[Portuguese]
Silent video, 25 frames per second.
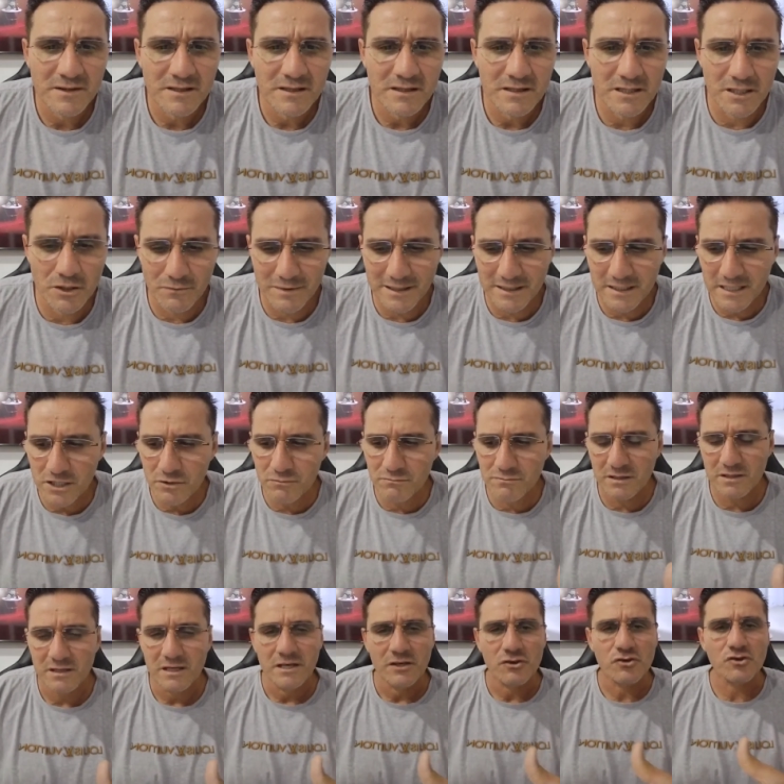Não há nenhuma
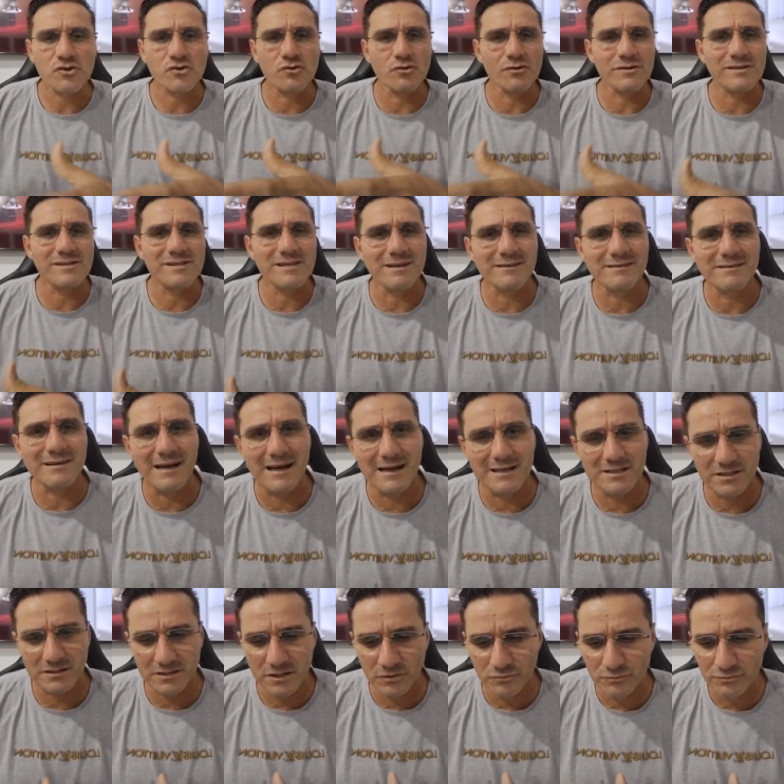sociedade,
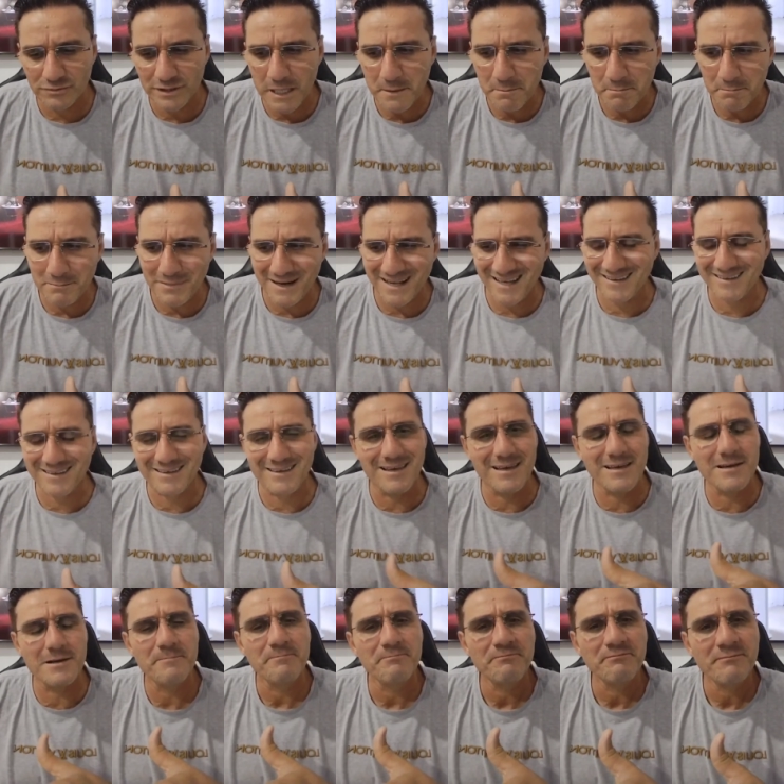então não tem para
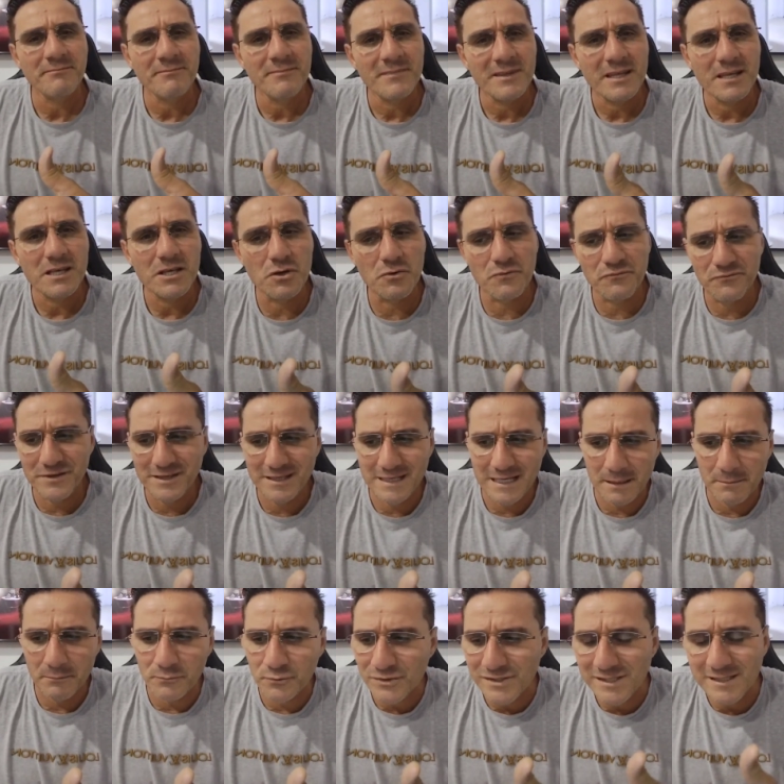que eu ficar
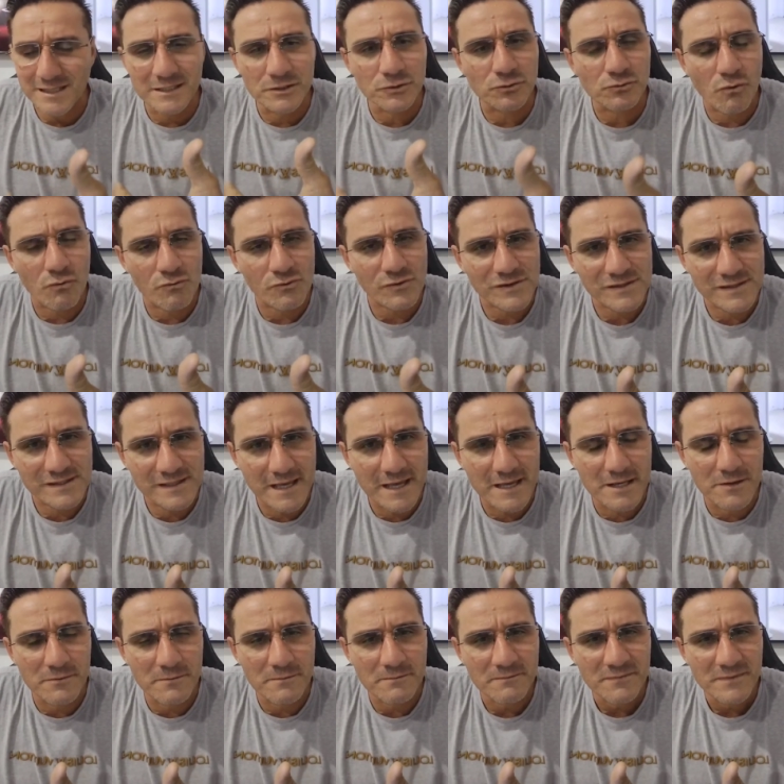buscando
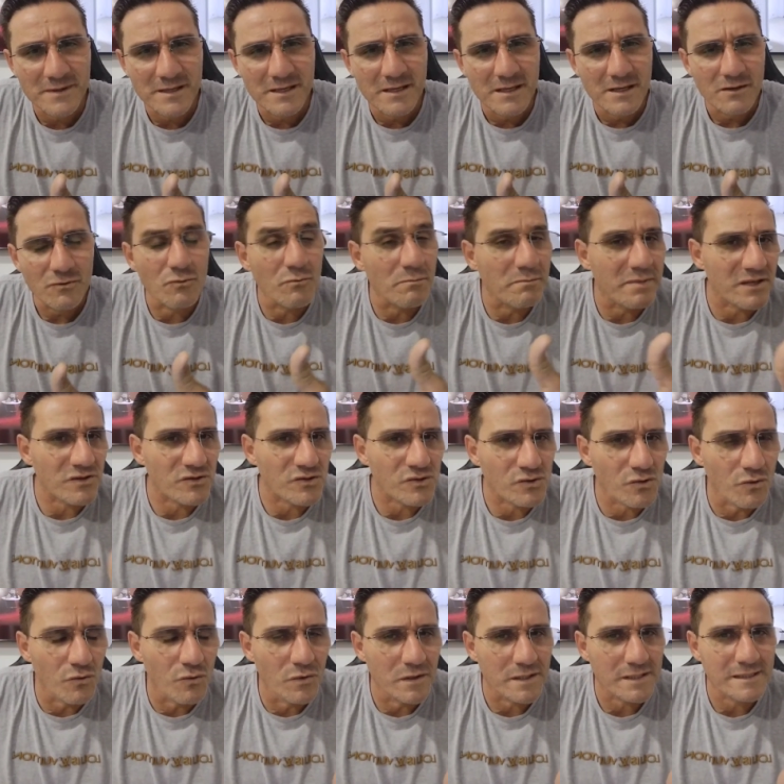conselho com
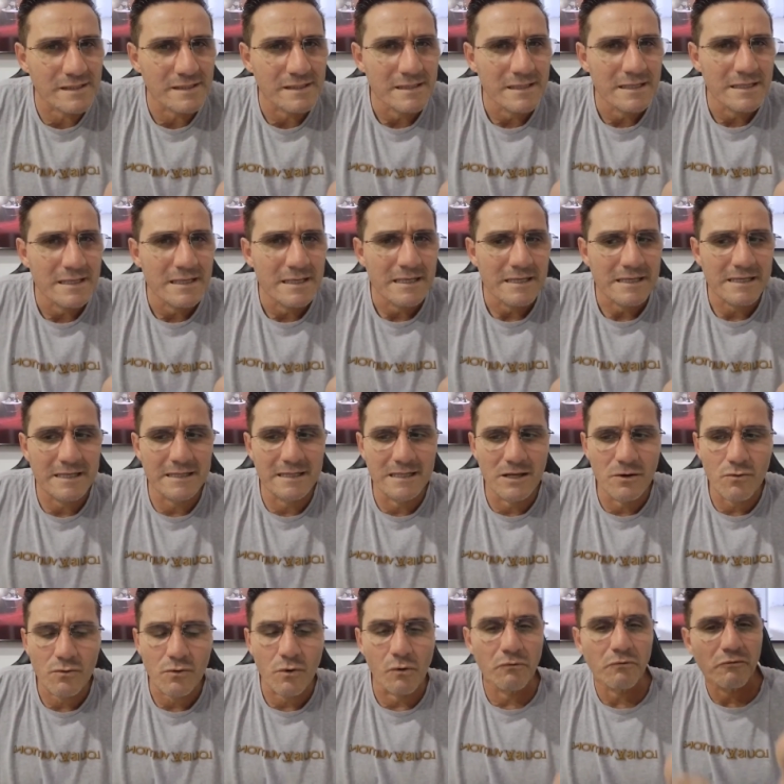pessoas que não
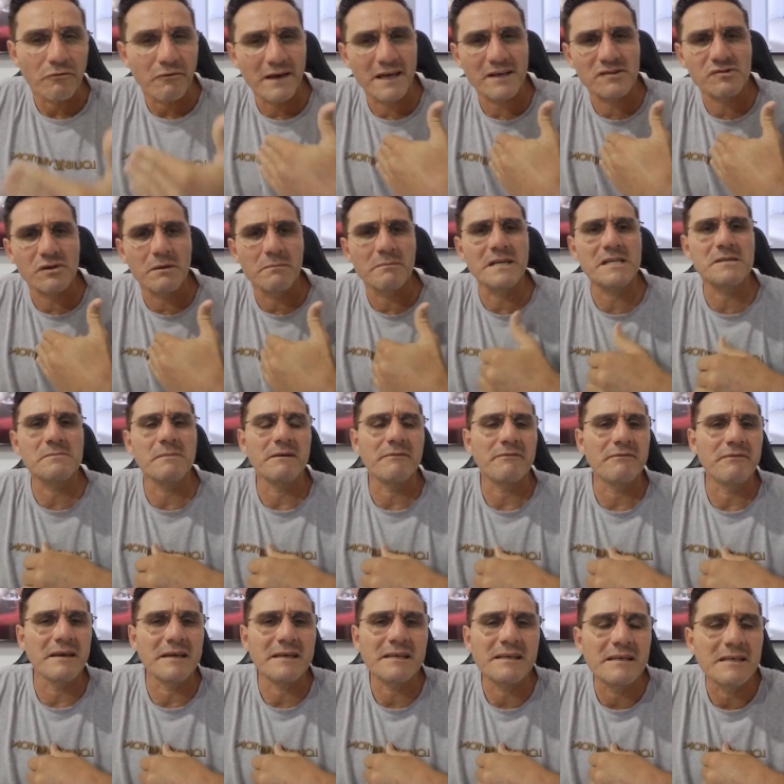confessam a mesma
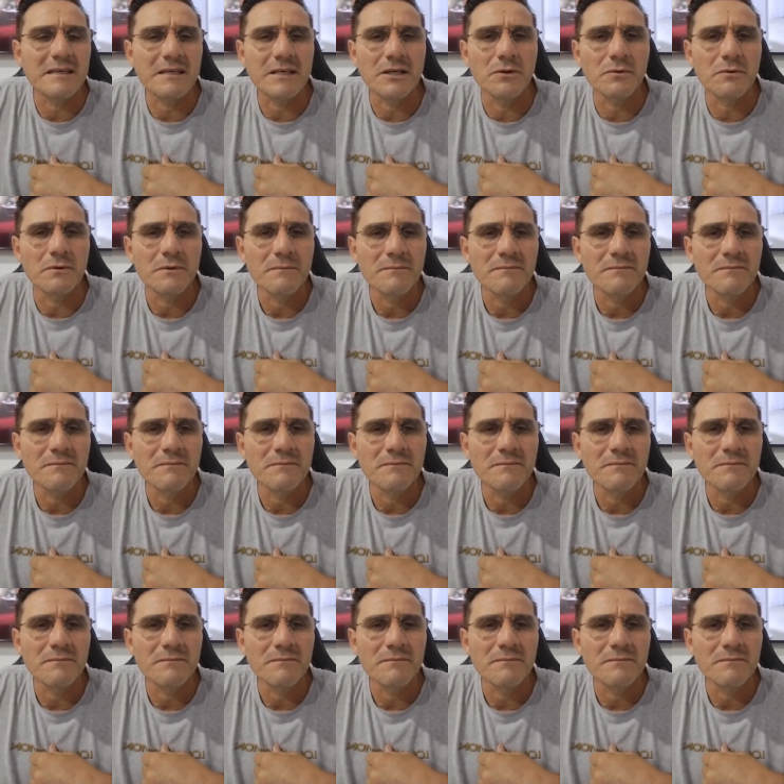fé que eu.